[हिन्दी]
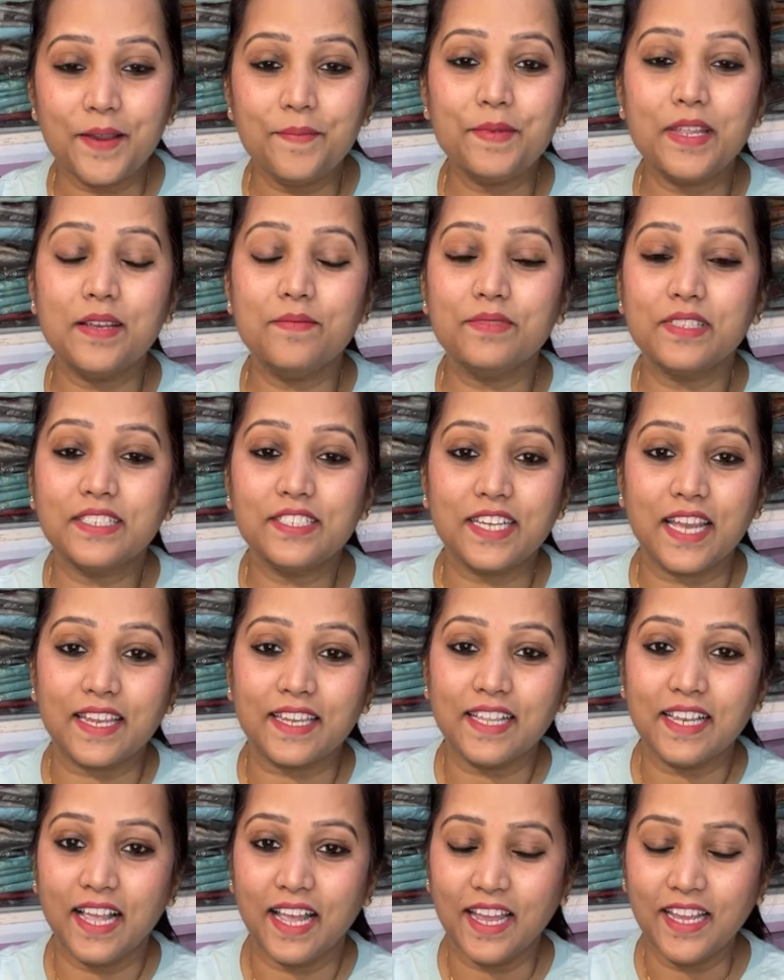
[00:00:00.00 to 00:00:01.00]
सेम नेम से
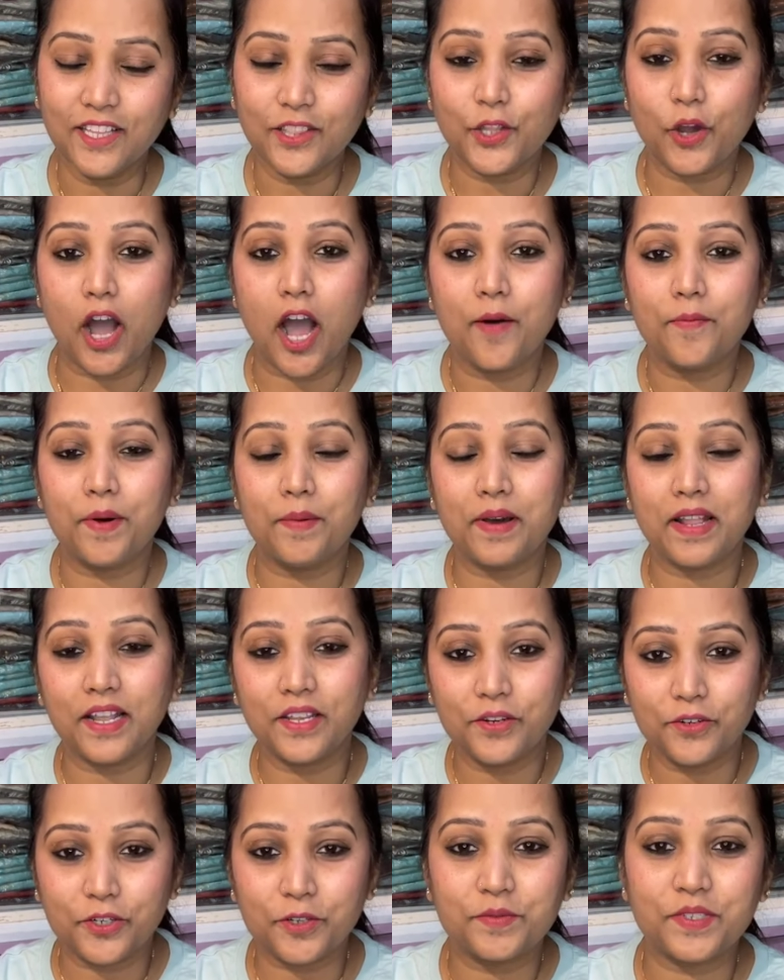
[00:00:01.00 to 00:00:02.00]
चैनल है तो आप
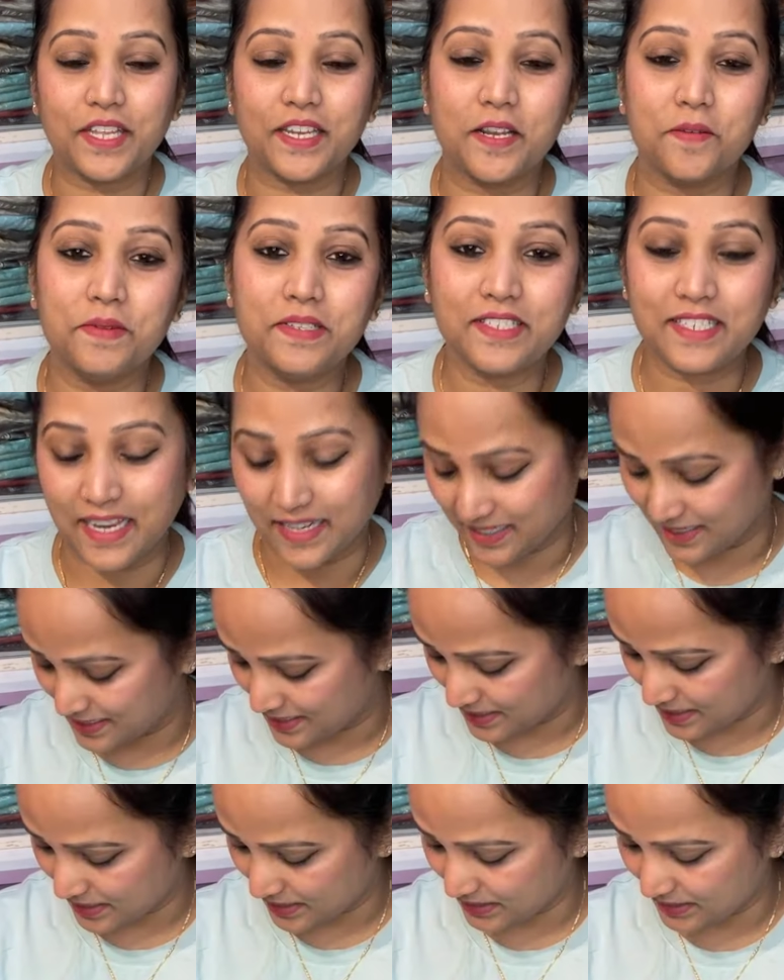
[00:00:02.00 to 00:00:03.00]
हमारा यूट्यूब चैनल भी चेक
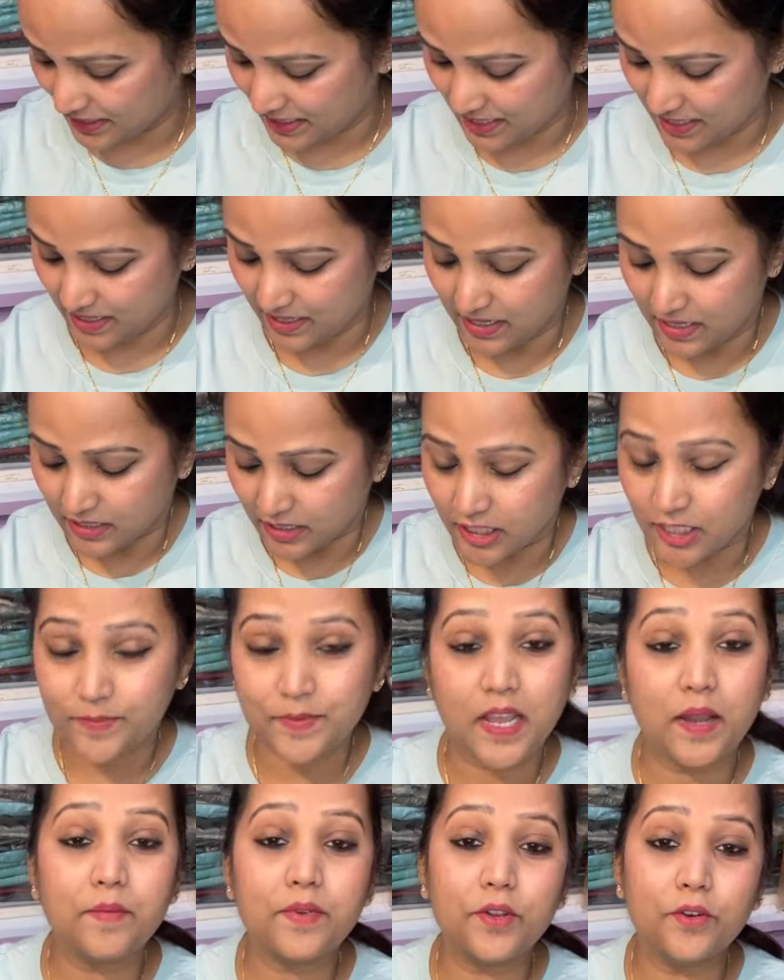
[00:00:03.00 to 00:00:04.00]
कर सकते हैं
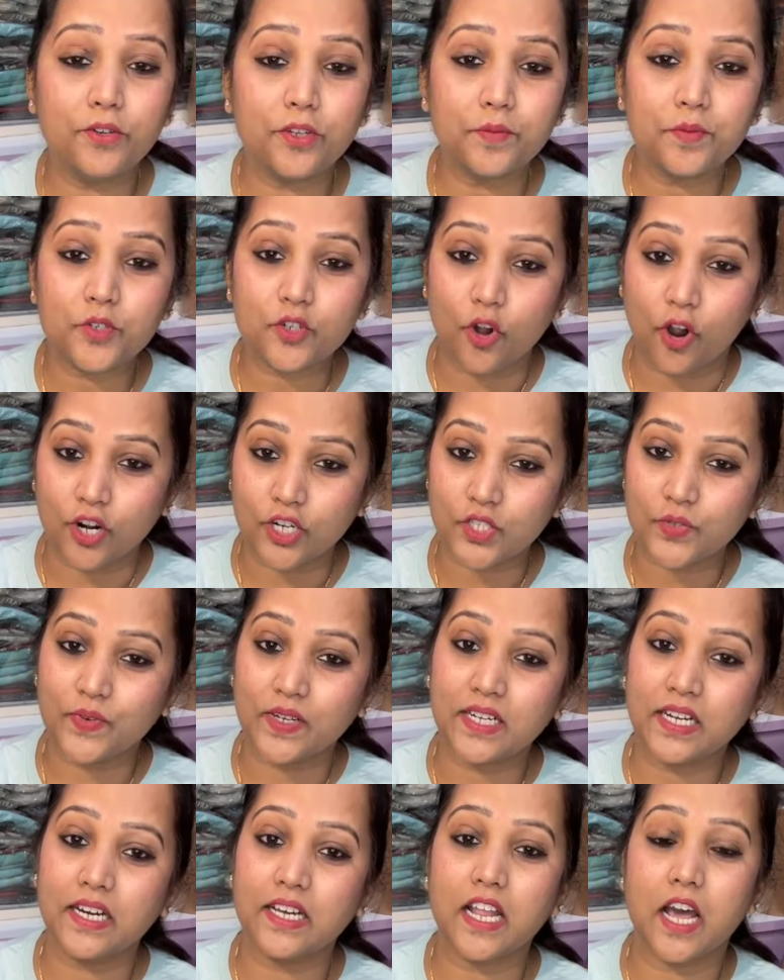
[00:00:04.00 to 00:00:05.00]
जिसमें हम यूट्यूब शॉर्ट्स
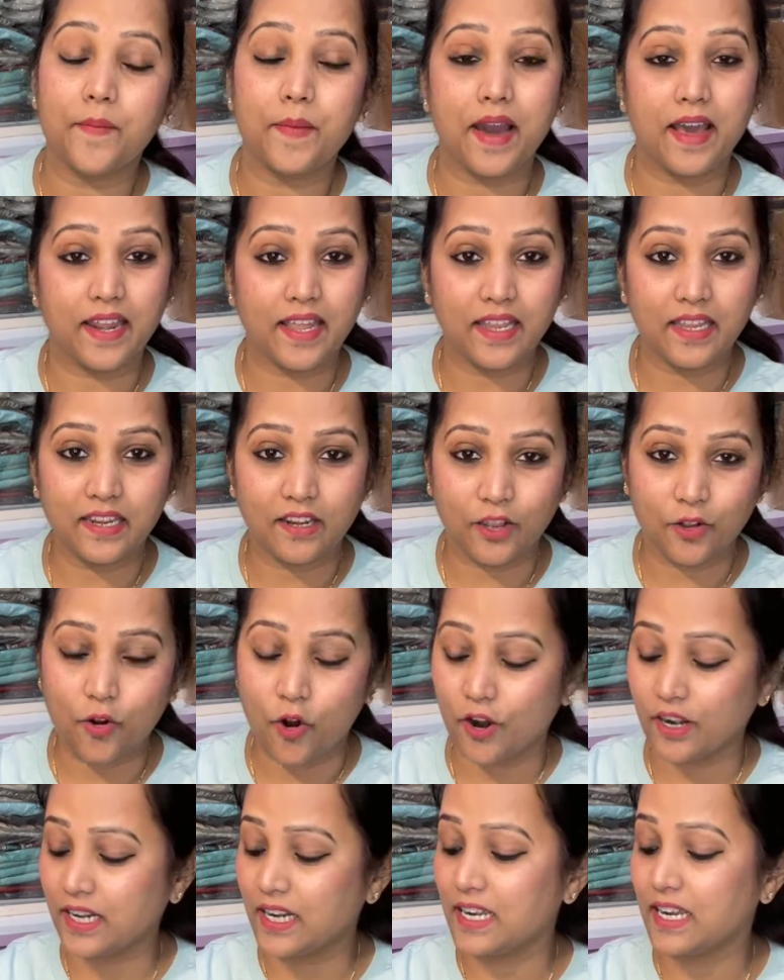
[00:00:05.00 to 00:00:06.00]
वगैरह हमारे
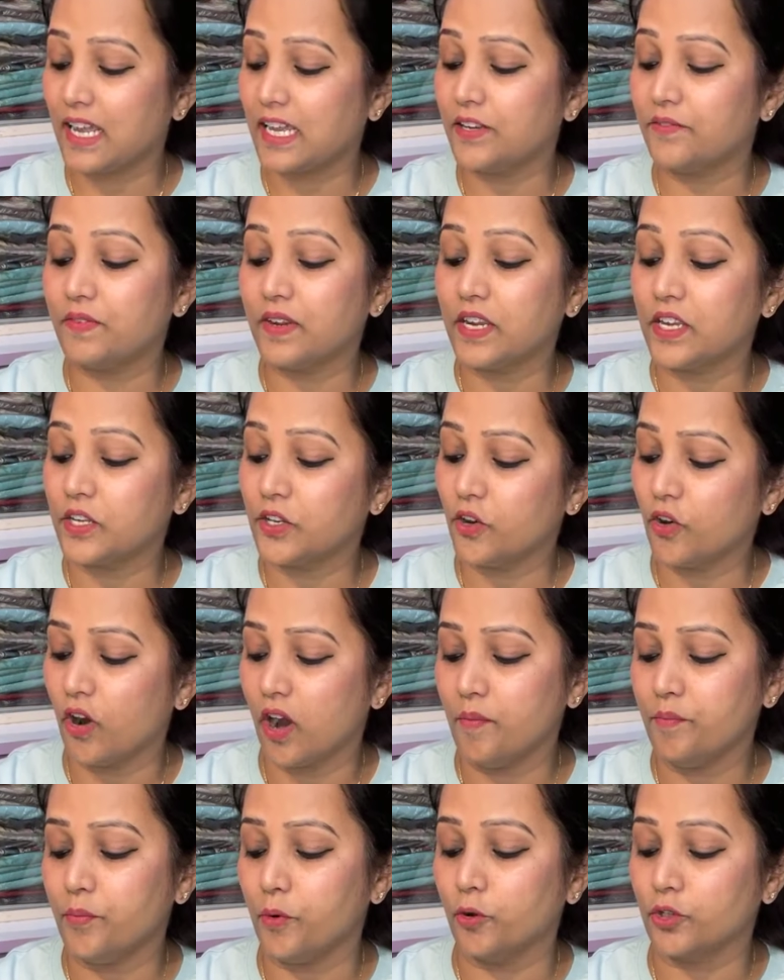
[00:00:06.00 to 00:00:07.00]
रिकॉर्डेड लाइव वीडियो
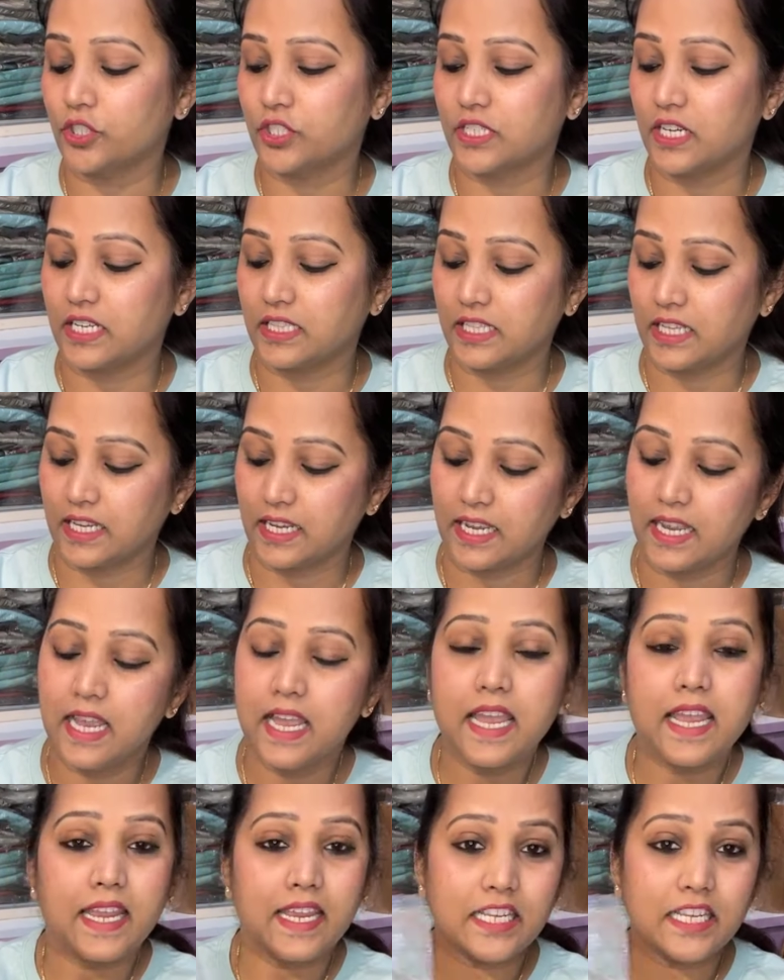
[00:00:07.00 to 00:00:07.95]
हम पोस्ट करते हैं